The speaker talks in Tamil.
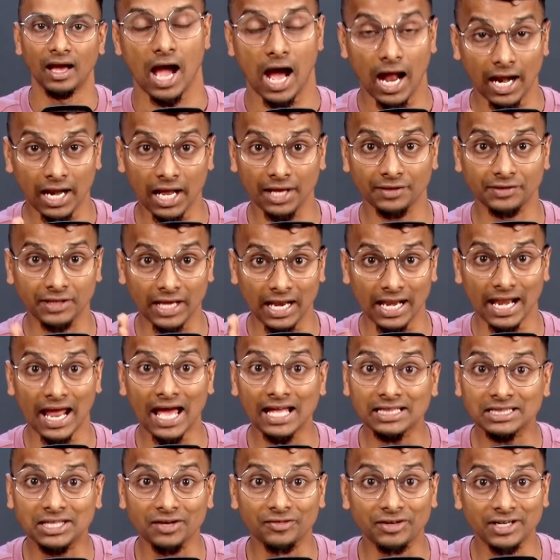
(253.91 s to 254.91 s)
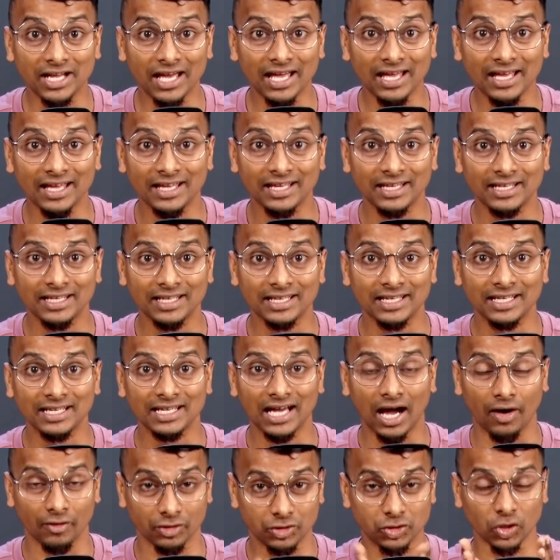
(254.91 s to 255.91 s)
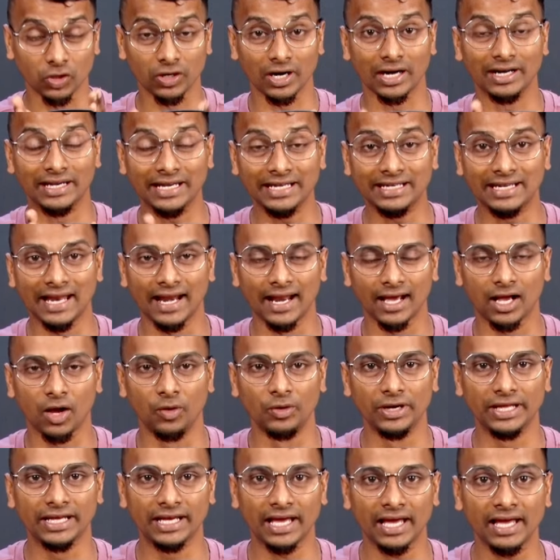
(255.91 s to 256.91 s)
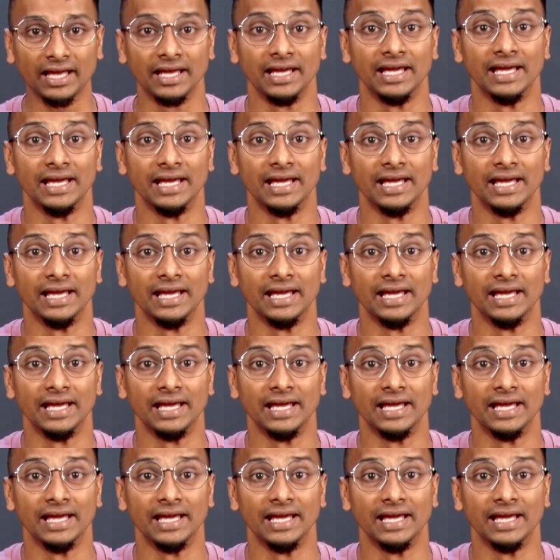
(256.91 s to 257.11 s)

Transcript: ஆனால் அது எல்லாத்த விட அவர் சொல்கிற டீட்டெயிலை கவனிங்க